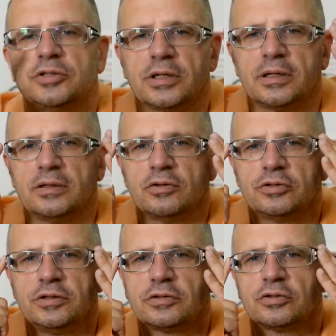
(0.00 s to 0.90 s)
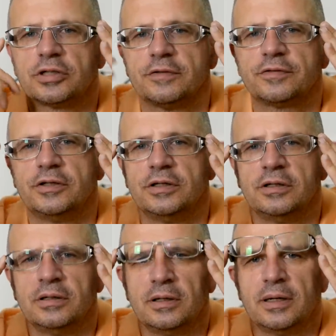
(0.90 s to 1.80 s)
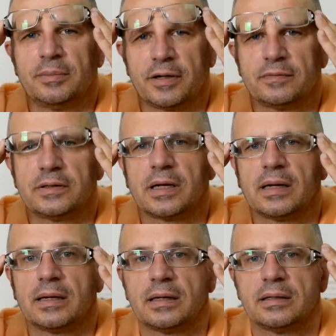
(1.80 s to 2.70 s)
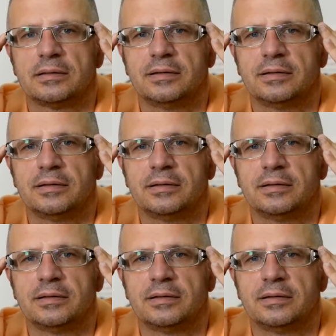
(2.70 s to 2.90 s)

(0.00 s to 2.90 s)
że nosisz soczewki, prawda,